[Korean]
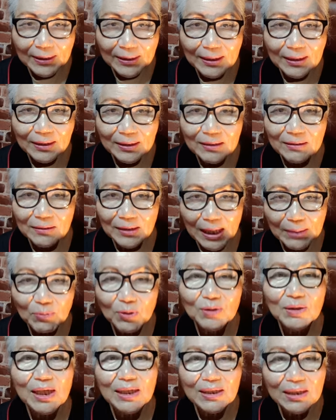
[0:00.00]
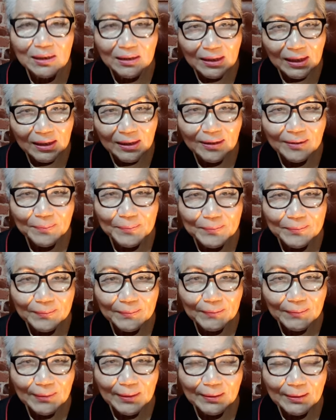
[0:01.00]
아, 이건 아무것도 아닌 거네.
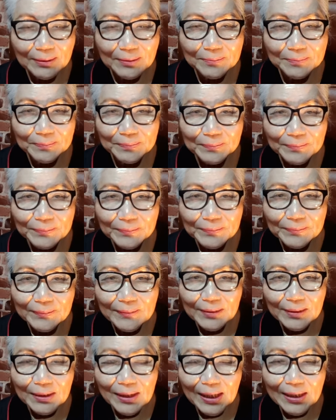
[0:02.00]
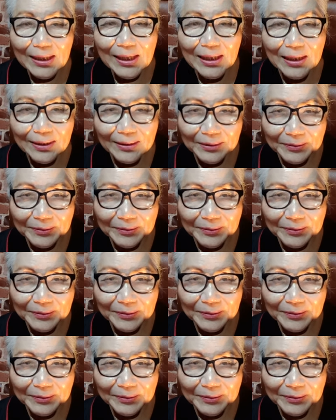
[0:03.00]
음. 하나,